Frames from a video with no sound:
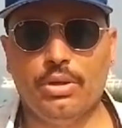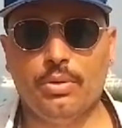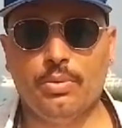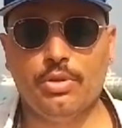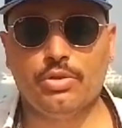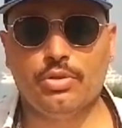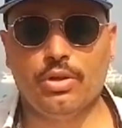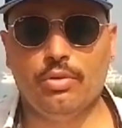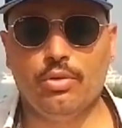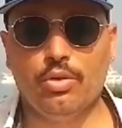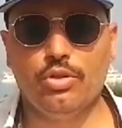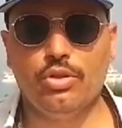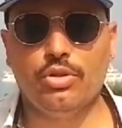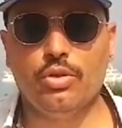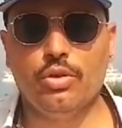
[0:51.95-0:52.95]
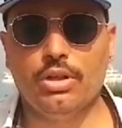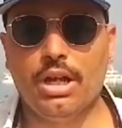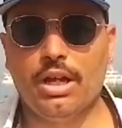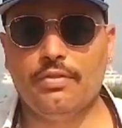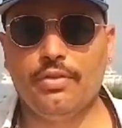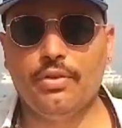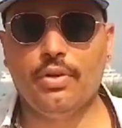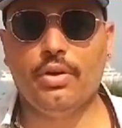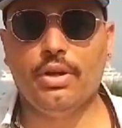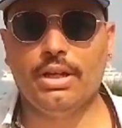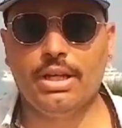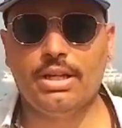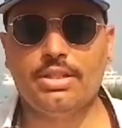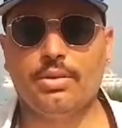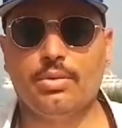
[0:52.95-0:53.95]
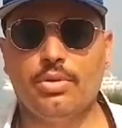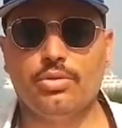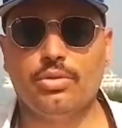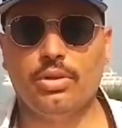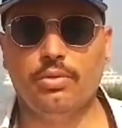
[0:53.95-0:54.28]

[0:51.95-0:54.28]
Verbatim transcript: questo lavoro discografico e grazie a questo